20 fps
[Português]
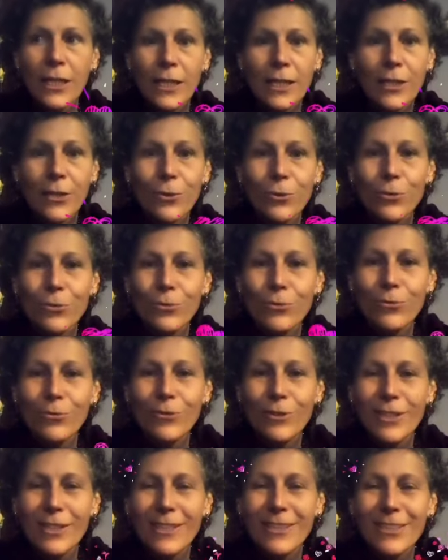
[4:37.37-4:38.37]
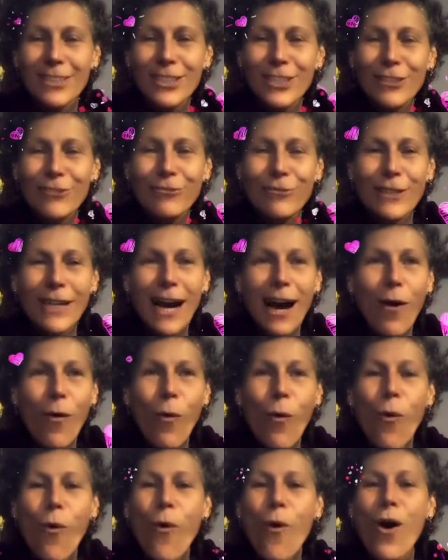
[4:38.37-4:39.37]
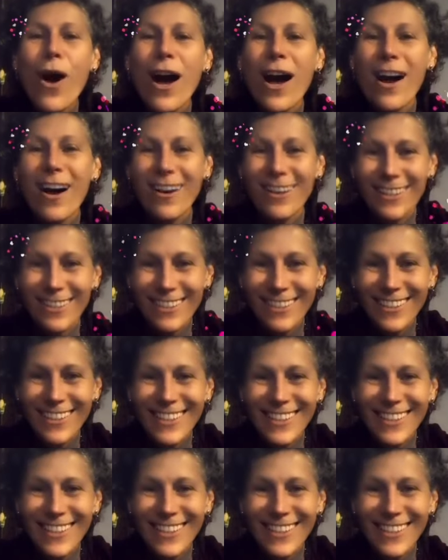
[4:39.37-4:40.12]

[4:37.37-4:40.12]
eu tive a honra